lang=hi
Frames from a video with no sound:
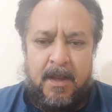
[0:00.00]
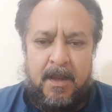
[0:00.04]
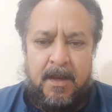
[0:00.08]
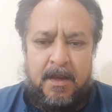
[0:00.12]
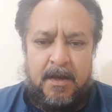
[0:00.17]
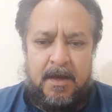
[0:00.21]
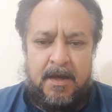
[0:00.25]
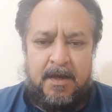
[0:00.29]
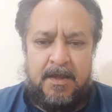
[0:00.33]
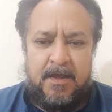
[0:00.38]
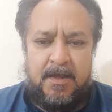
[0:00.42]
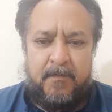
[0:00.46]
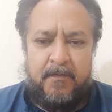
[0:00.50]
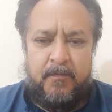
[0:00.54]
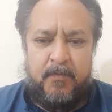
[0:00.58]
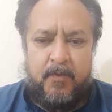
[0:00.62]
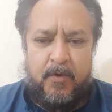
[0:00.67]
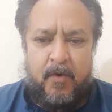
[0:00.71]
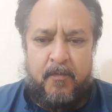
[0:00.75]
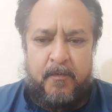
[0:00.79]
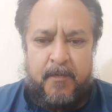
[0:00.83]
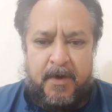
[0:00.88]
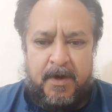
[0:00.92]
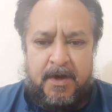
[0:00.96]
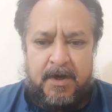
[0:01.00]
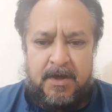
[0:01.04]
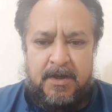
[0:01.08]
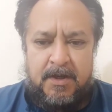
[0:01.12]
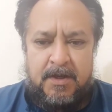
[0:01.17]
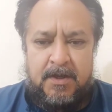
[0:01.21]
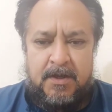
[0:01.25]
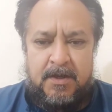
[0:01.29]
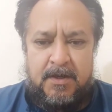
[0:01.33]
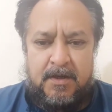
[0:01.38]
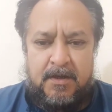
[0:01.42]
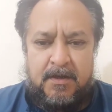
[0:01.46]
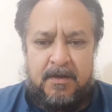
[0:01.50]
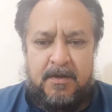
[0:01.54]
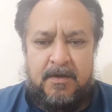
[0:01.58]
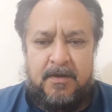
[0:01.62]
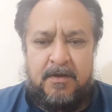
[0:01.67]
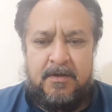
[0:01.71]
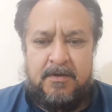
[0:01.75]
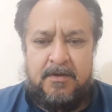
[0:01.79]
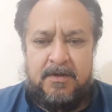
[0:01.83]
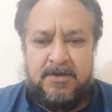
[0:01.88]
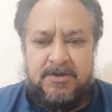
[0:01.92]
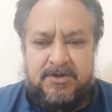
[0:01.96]
यानी कि प्रॉपर्टी
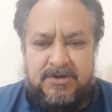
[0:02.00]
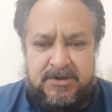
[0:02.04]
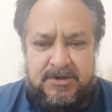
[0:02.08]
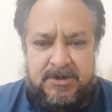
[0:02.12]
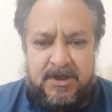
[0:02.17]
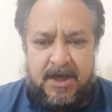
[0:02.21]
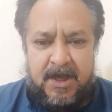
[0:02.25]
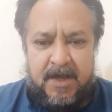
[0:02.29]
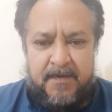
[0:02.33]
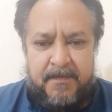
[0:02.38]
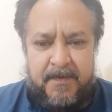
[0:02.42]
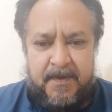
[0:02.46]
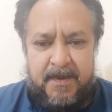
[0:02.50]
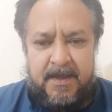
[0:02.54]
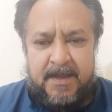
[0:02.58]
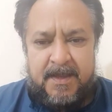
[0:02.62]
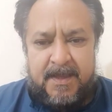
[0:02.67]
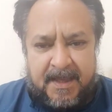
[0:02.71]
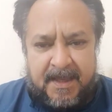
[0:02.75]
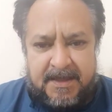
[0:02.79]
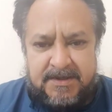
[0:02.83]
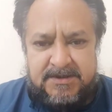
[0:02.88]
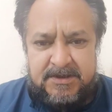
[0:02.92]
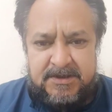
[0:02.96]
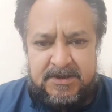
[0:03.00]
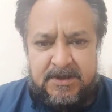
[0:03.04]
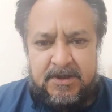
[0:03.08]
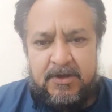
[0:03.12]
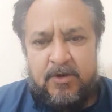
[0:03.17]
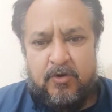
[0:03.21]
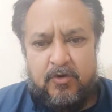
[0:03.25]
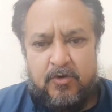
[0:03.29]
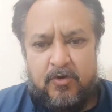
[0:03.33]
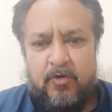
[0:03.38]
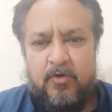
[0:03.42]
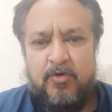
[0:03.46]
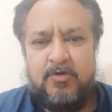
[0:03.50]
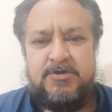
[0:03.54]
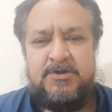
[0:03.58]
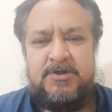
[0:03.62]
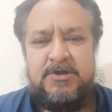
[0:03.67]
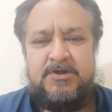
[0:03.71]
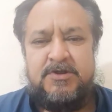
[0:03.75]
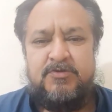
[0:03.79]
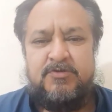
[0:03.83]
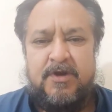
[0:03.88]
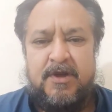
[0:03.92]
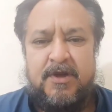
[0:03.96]
किस जगह पे कैसी और कौन
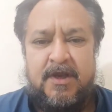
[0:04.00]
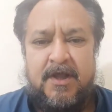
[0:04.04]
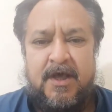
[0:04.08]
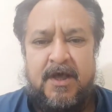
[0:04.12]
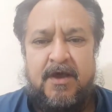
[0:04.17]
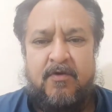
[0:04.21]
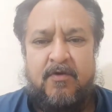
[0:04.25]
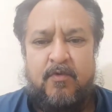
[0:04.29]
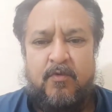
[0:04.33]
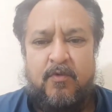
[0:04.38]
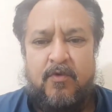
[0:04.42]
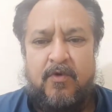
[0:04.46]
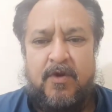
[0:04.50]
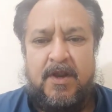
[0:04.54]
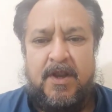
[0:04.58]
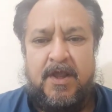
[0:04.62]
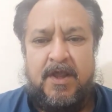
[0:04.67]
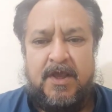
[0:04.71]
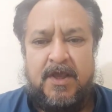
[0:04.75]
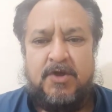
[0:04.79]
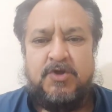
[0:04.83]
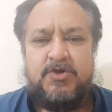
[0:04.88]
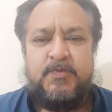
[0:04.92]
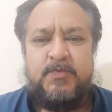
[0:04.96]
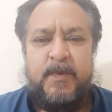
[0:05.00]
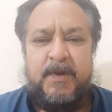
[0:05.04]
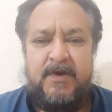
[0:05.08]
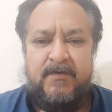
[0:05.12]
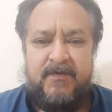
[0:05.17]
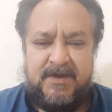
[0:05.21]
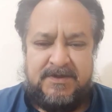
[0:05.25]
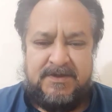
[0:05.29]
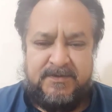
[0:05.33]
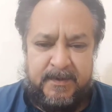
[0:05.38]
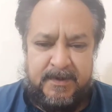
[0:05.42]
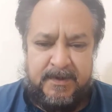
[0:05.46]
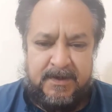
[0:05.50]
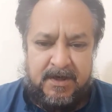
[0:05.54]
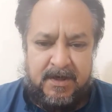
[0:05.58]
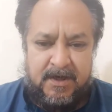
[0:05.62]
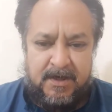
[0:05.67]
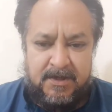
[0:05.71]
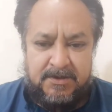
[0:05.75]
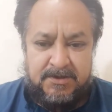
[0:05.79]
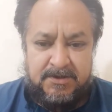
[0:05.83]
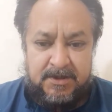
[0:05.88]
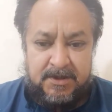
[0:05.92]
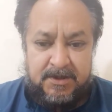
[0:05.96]
सी जो है ना वो लेके उसमें इन्वेस्टमेंट
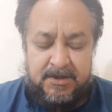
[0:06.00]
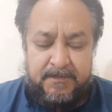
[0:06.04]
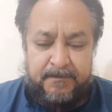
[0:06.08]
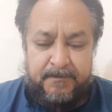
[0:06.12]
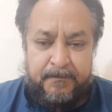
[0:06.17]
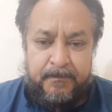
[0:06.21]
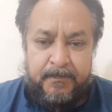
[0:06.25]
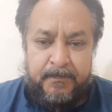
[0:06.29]
करना चाहिए